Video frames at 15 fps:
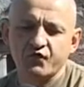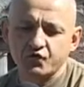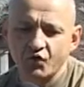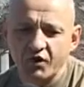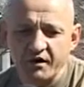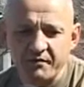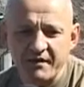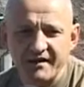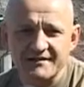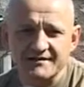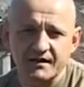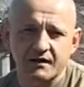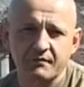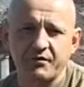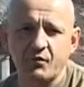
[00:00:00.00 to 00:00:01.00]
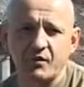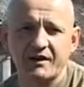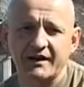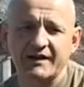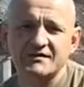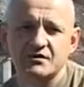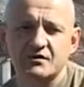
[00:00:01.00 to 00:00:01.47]
w których miejscach były
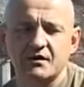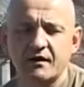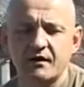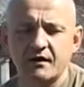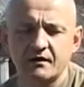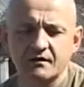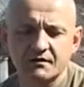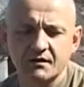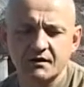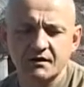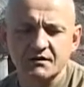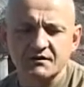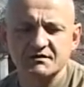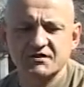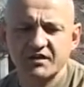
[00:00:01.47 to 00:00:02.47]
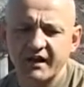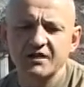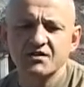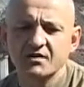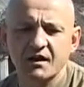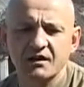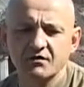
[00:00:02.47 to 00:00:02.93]
kręcone
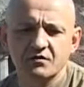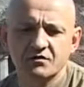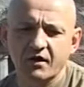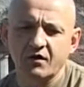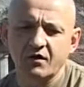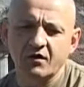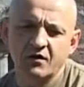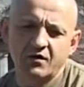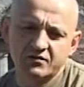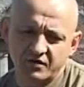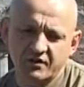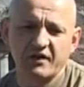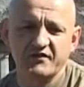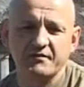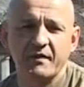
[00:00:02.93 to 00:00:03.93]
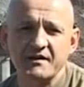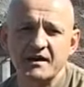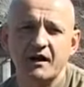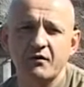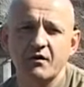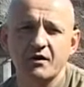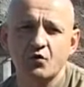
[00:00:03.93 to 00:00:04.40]
zdjęcia do, tego, do tej
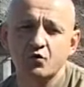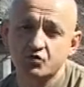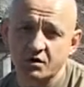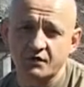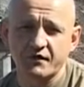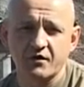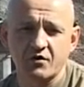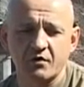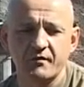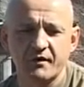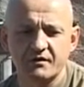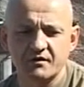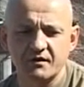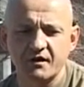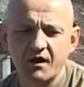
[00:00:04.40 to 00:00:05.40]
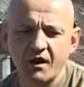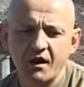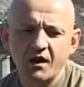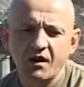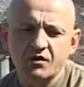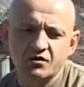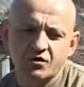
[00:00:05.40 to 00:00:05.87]
wspaniałej, kultowej komedii,
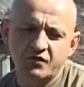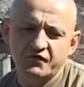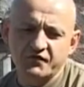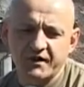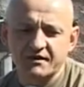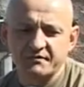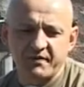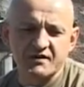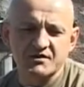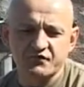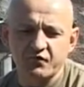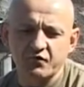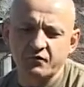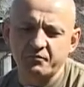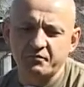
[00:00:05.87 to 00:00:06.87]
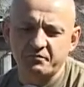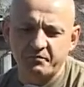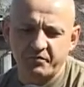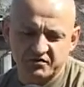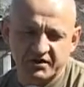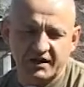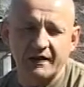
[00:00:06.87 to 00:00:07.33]
to wnet Państwu
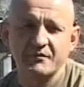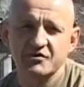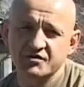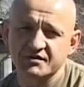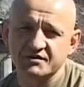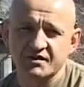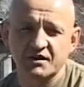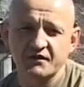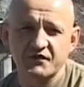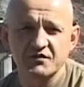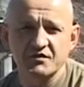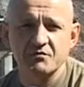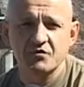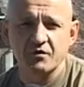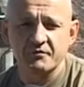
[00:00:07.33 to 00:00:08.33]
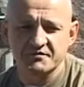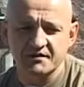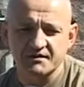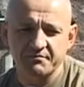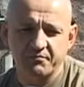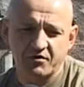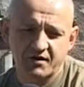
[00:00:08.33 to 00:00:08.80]
postaramy się z telewizją
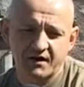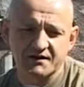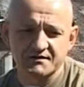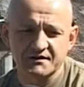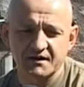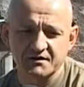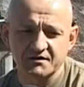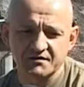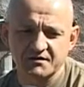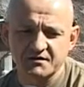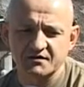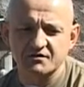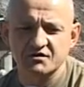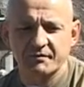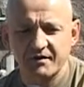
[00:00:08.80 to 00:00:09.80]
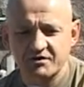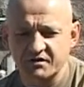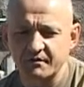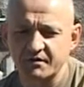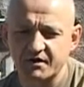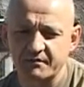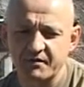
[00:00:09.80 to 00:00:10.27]
Komsat pokazać,
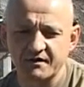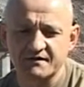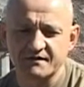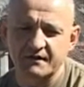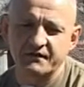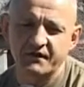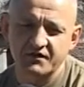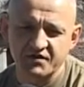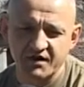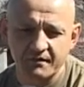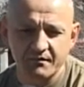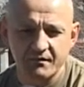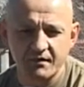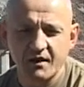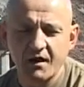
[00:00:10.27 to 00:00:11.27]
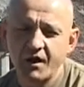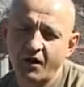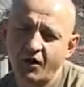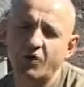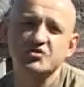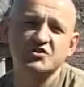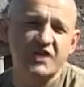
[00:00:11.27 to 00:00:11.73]
zobaczymy te miejsca, wejdziemy,
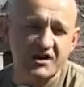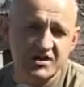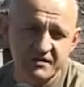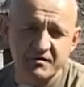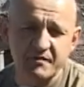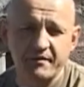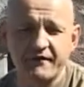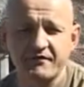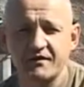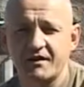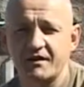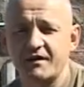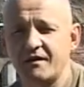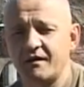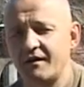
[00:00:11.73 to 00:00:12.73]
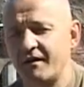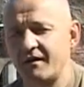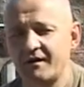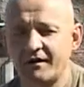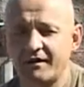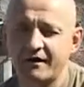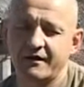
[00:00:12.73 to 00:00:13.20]
odtajnimy pewne
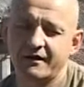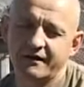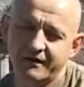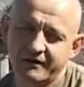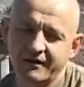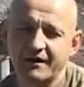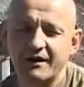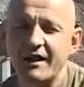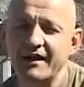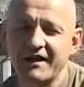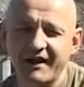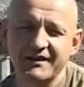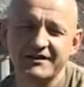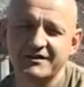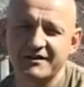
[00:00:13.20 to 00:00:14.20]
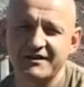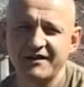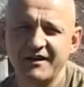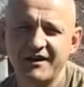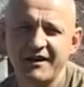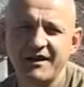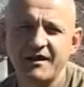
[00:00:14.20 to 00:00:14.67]
e, e,
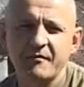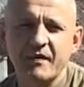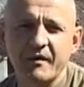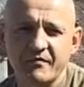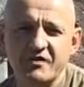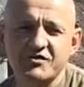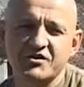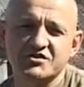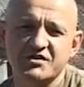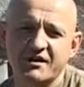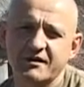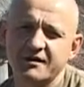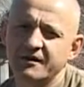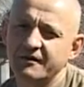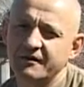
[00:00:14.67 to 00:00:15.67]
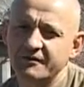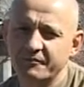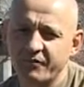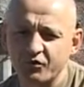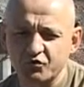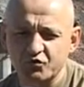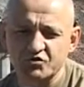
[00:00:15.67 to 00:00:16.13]
legendy. Mam nadzieję, że
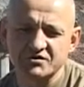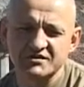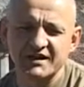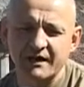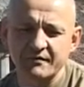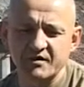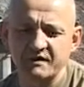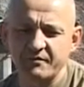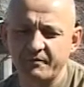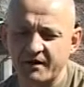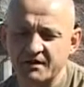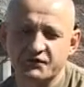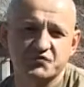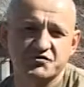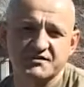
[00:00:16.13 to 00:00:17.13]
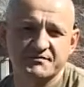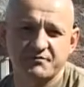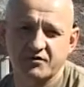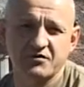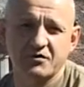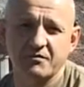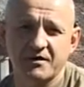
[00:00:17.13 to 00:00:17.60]
podróż z nami Państwu się
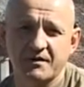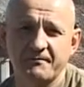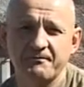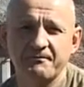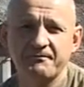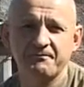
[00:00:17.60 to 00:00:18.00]
spodoba